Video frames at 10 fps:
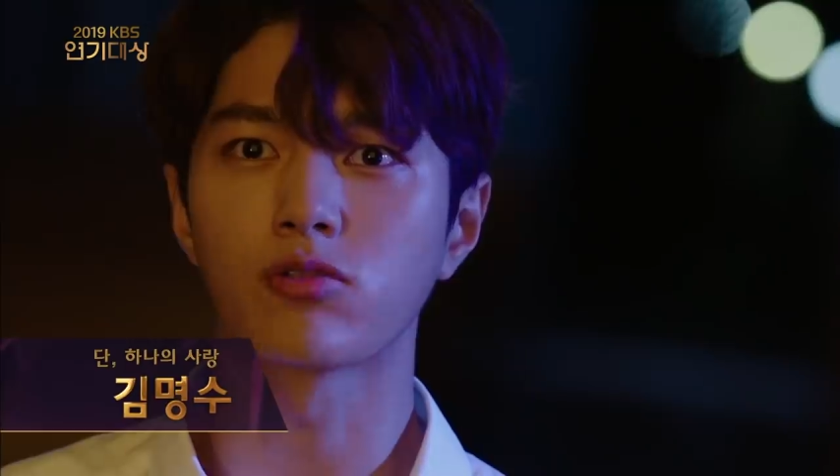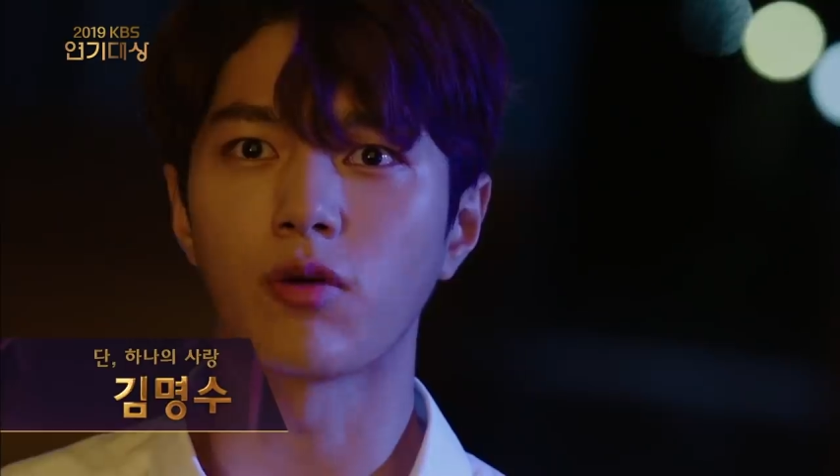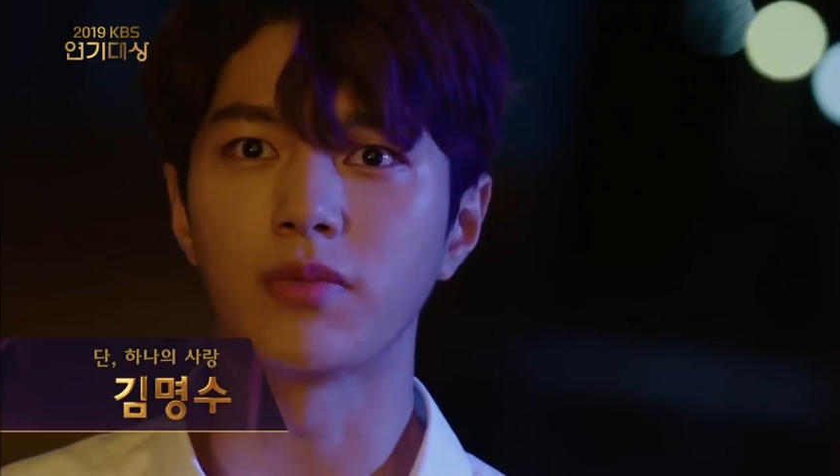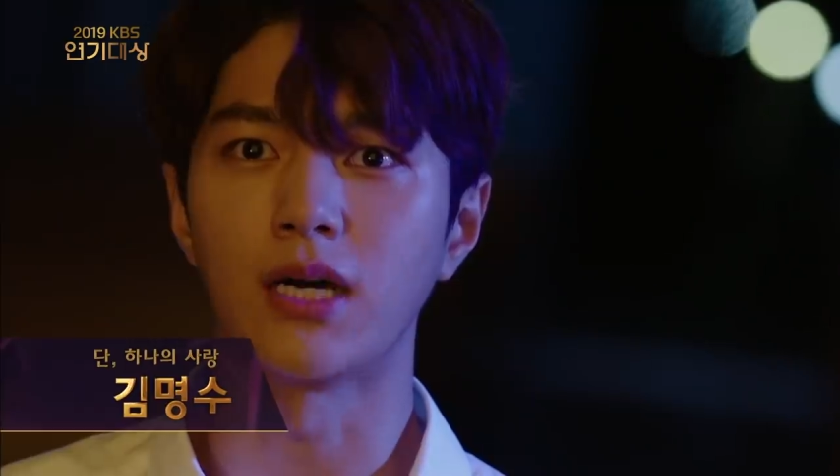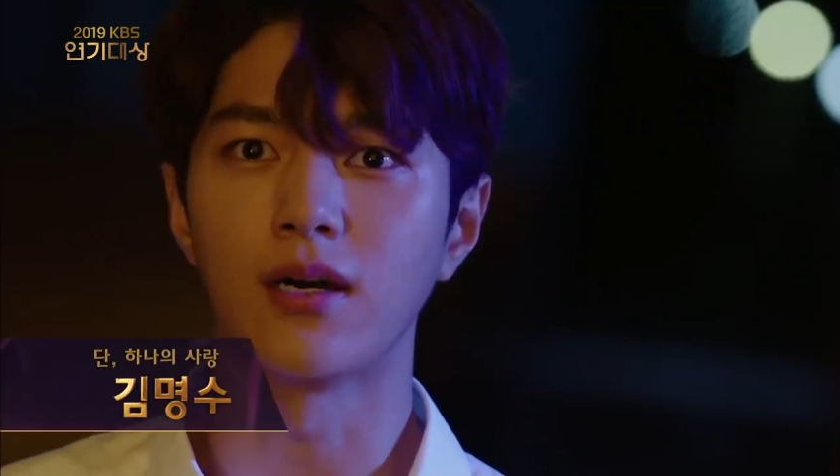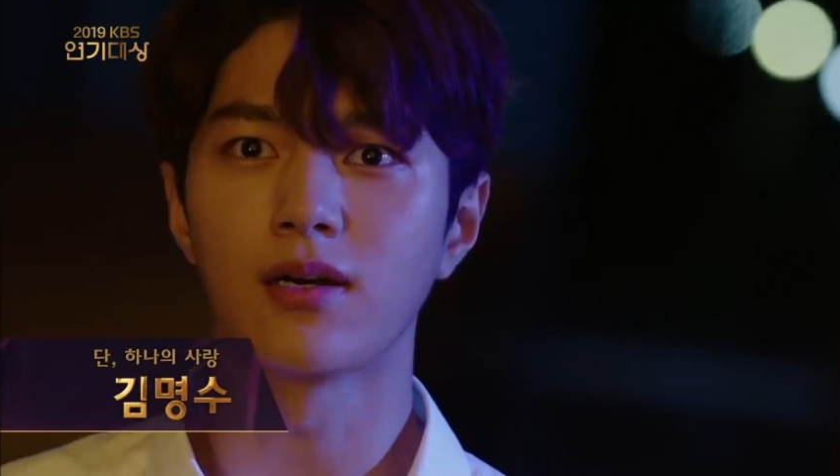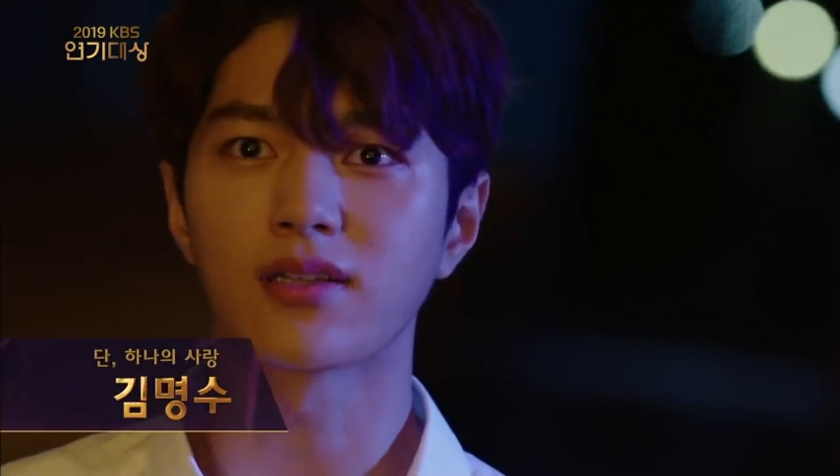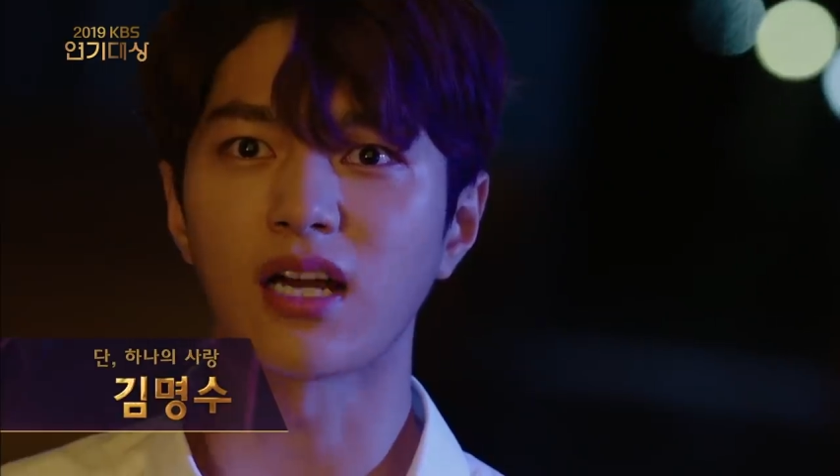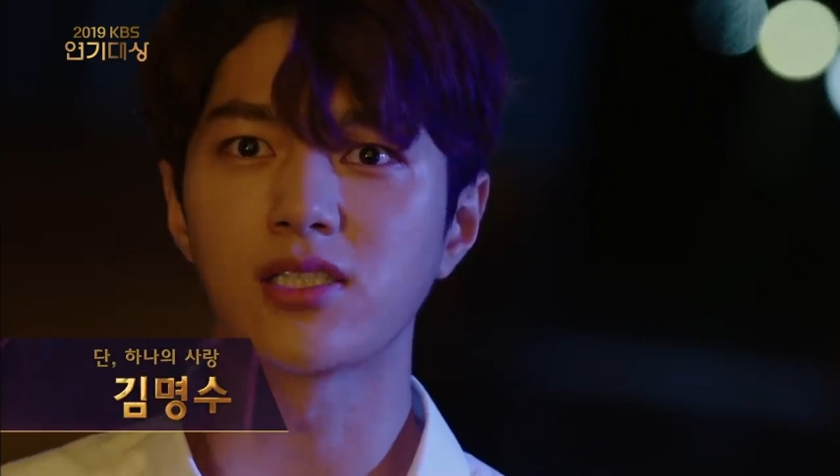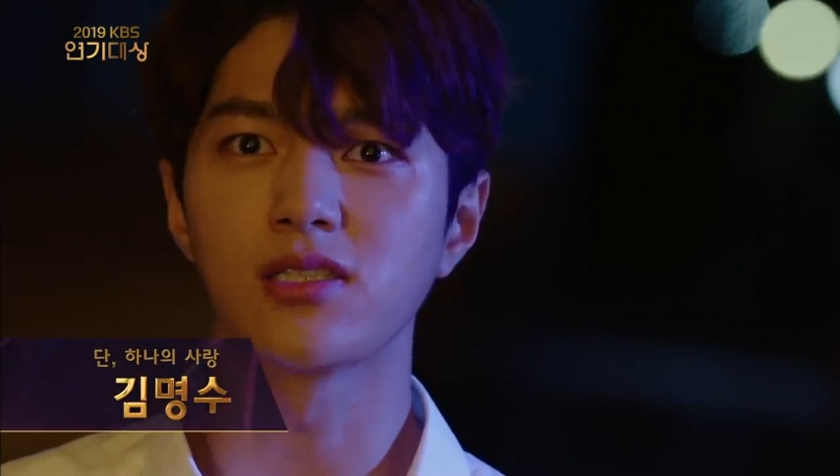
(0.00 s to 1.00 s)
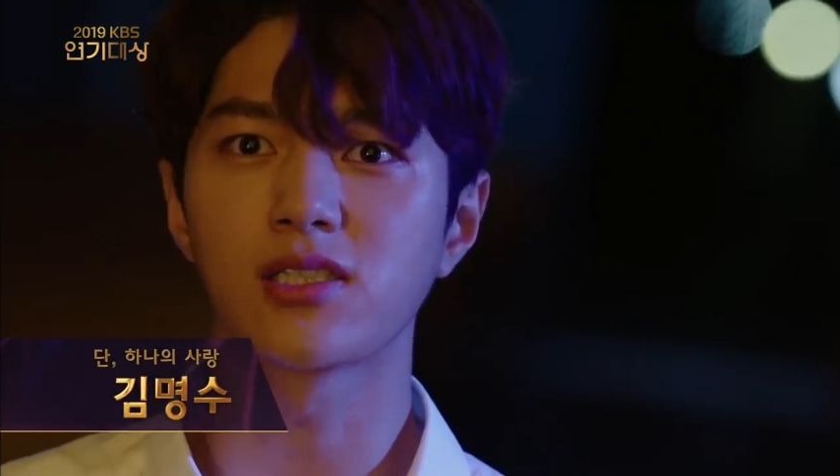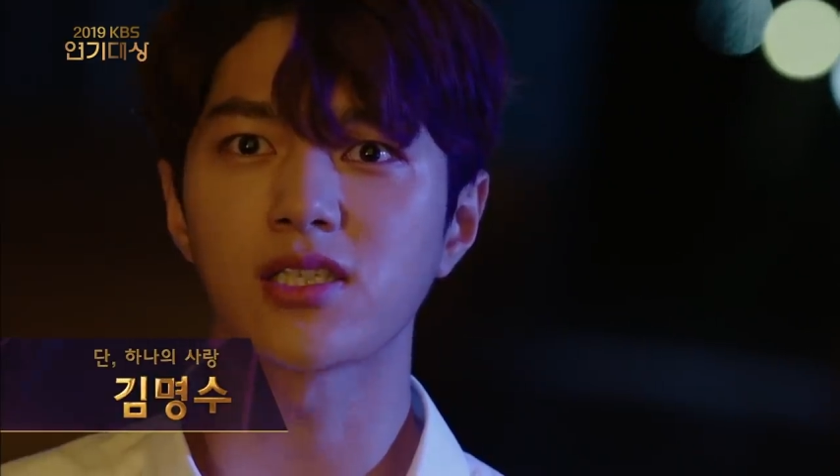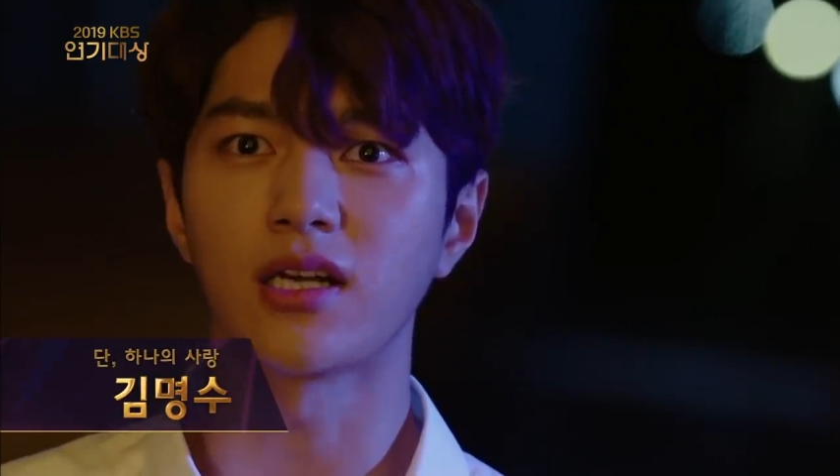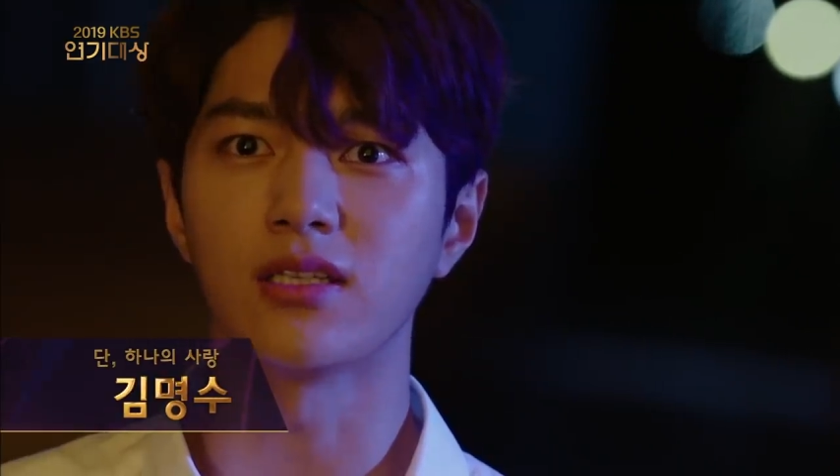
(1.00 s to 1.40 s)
겁니다 당신 뜻이